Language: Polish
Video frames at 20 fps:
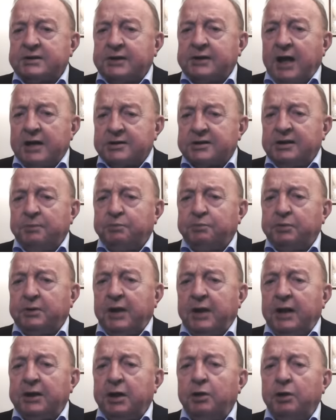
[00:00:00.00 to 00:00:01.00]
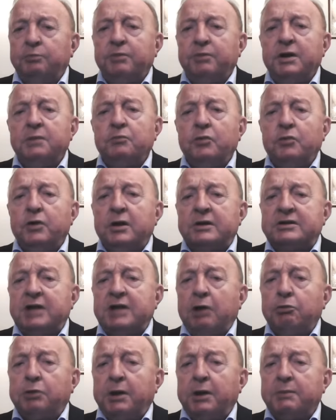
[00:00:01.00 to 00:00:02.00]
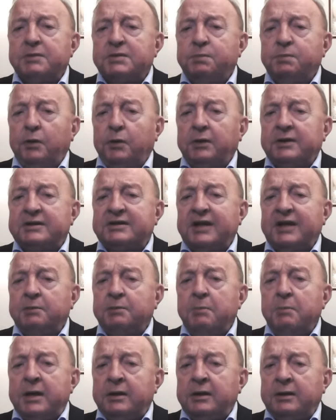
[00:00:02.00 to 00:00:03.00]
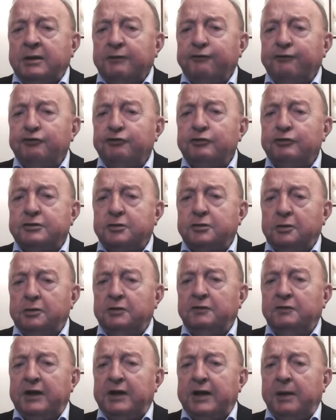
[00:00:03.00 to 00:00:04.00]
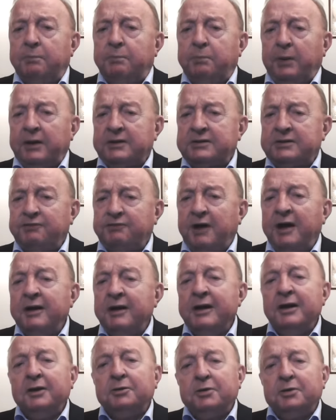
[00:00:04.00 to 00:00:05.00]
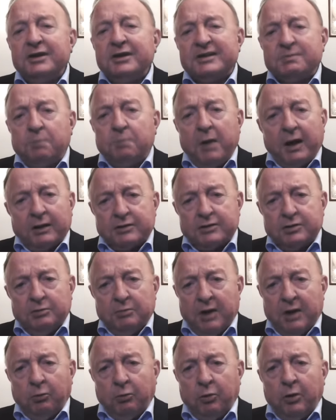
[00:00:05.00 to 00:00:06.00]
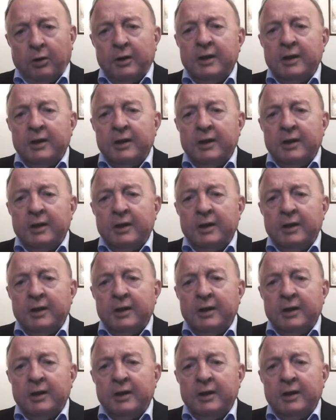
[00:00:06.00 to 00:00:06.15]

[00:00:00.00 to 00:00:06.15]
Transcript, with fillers: każde pytanie obejmuje całkiem spore segmenty funkcjonowania państwa, to jest bardzo mało.